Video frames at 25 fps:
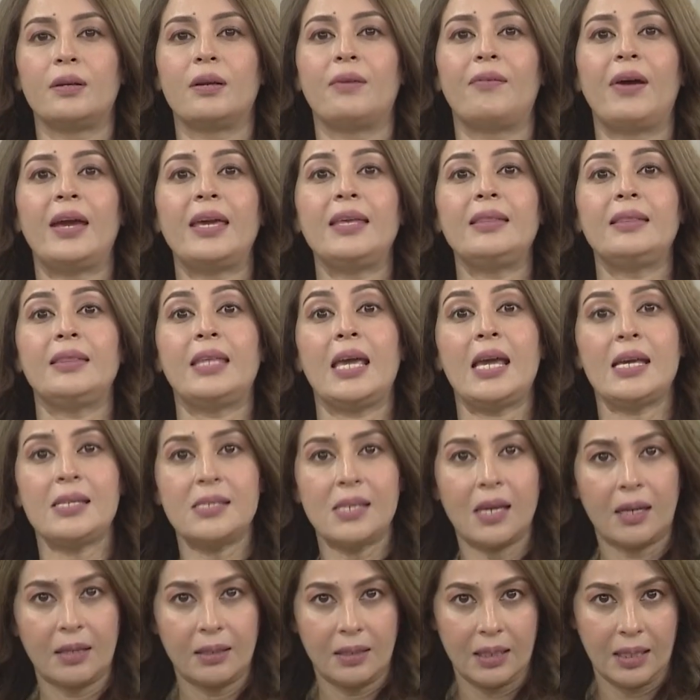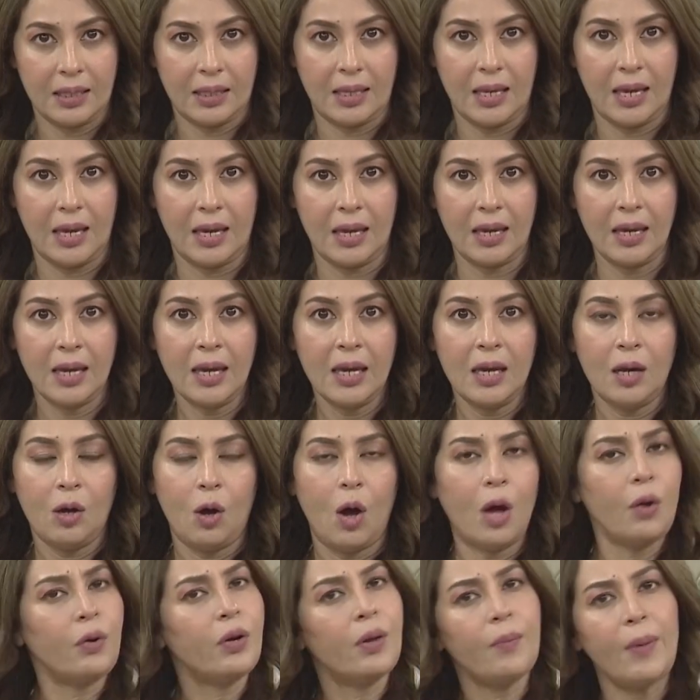गवाही दे सकते थे
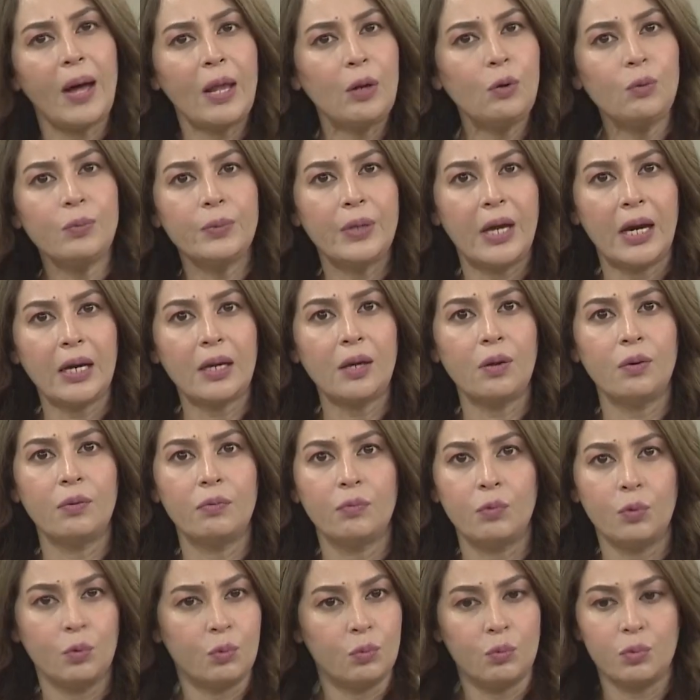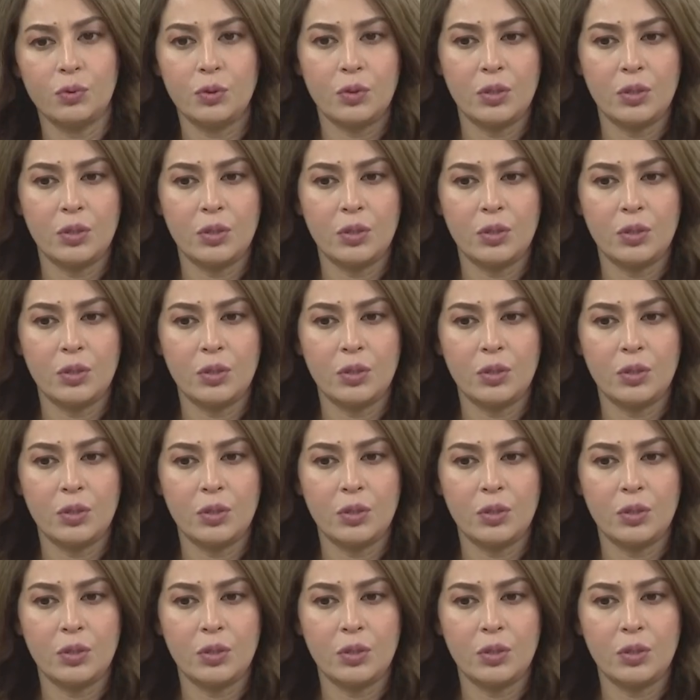और उन्हें मालूम था कि वो